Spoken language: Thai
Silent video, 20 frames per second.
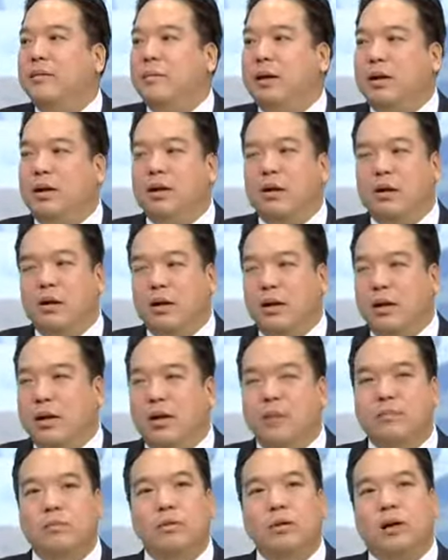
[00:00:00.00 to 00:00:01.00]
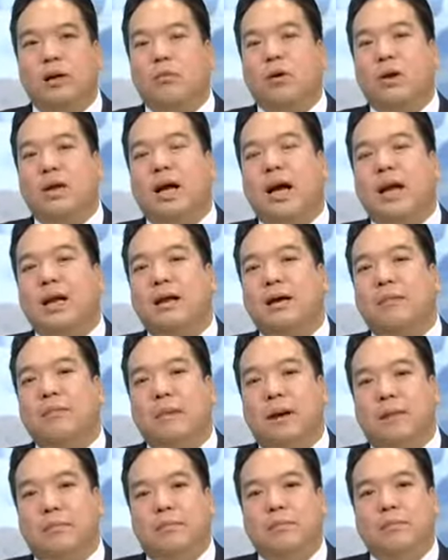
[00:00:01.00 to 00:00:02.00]
มันก็เริ่มกระบวนการก็คือ
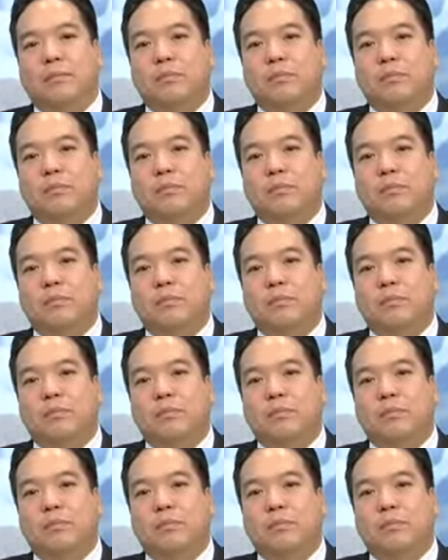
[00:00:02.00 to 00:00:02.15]
ปรับ